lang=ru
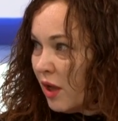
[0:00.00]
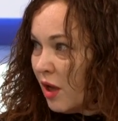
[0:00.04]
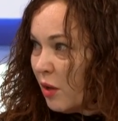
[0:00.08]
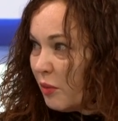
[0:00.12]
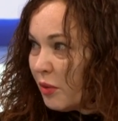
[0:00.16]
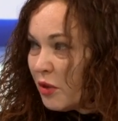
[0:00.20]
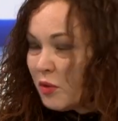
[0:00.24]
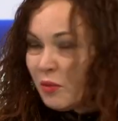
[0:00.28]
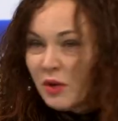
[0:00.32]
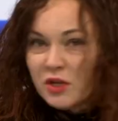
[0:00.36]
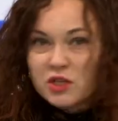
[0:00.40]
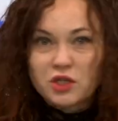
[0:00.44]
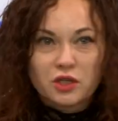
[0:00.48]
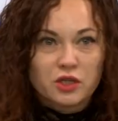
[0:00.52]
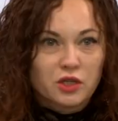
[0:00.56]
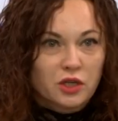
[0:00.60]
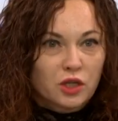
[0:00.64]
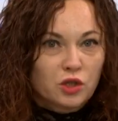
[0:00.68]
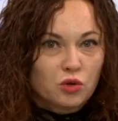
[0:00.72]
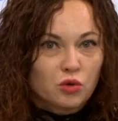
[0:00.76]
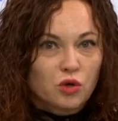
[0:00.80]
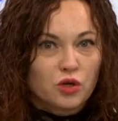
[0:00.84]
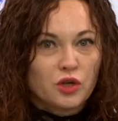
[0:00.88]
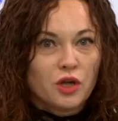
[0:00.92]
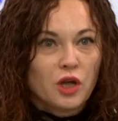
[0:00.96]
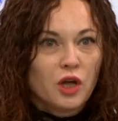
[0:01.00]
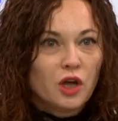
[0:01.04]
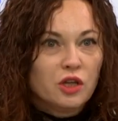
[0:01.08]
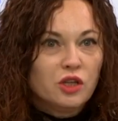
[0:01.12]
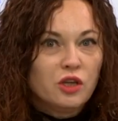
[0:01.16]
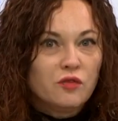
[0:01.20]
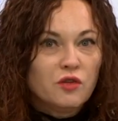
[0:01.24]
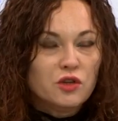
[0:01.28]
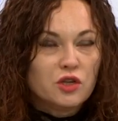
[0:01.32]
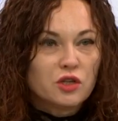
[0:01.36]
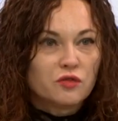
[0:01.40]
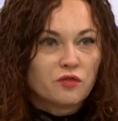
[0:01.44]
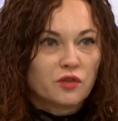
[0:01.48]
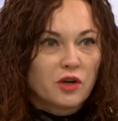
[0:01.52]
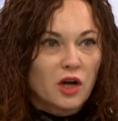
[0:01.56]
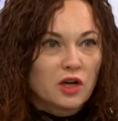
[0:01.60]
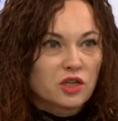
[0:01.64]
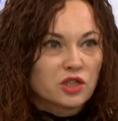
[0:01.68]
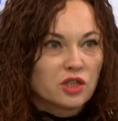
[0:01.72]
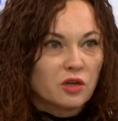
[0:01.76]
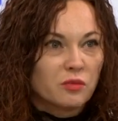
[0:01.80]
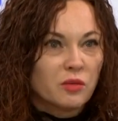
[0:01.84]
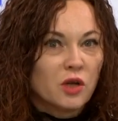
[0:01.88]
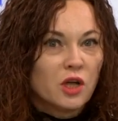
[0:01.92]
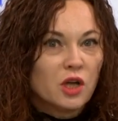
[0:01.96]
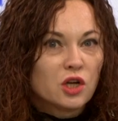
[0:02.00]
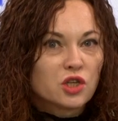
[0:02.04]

Понимаете, которые не видят в каждом